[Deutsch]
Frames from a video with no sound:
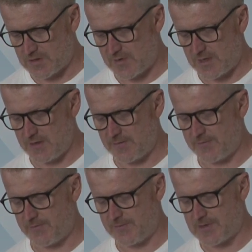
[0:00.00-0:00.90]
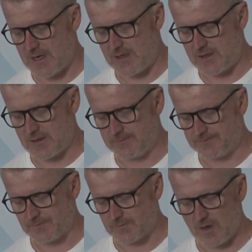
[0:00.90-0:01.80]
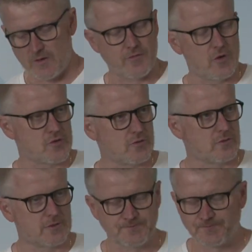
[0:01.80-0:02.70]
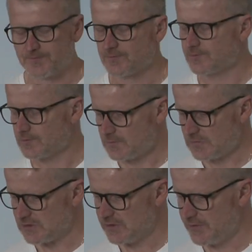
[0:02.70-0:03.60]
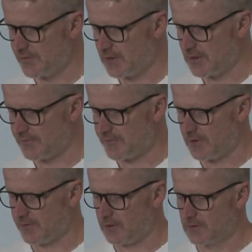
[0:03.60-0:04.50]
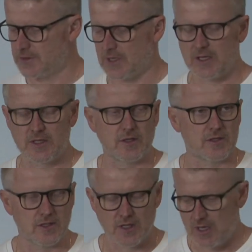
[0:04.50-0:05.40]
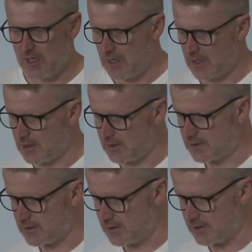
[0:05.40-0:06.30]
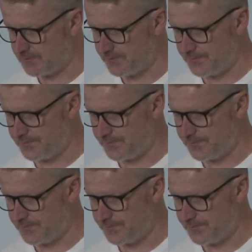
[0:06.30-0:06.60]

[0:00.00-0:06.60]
war eine Zeit der Erfrischung für, für uns alle dort. Und, äh,